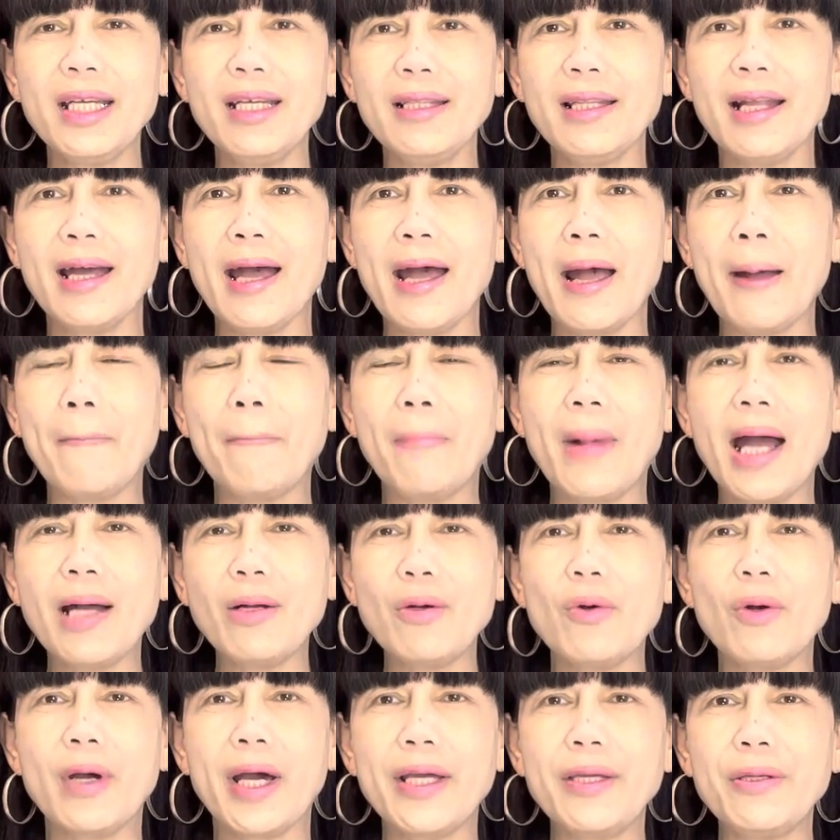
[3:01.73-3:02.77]
na
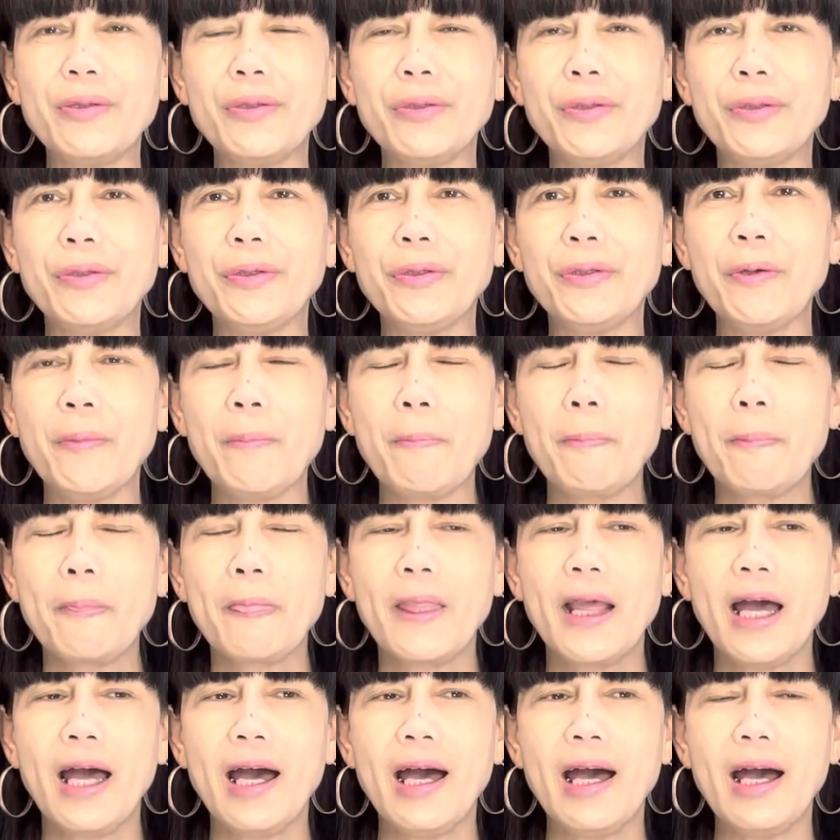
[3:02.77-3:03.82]
bago kayo
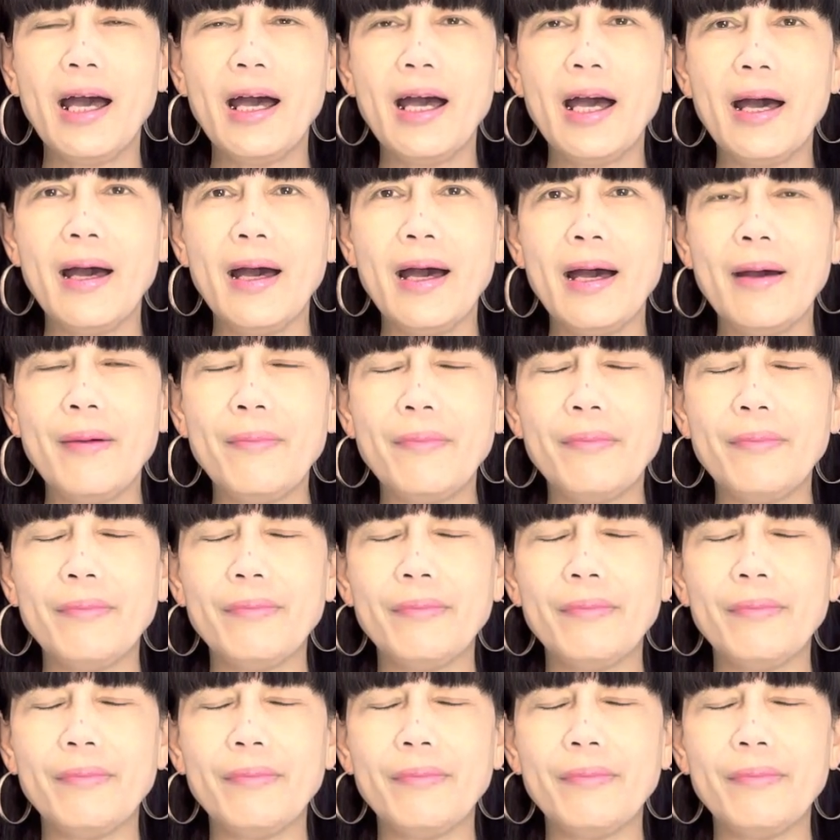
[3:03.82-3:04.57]
um,